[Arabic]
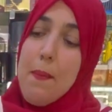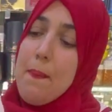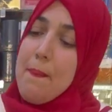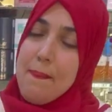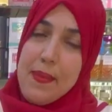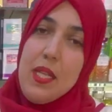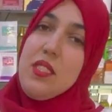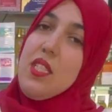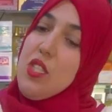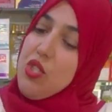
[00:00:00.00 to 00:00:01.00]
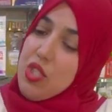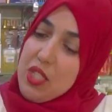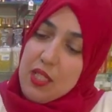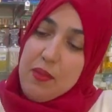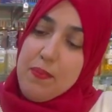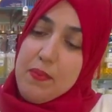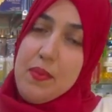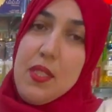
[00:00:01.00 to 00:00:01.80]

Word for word: ديال الشيب ديال الشيب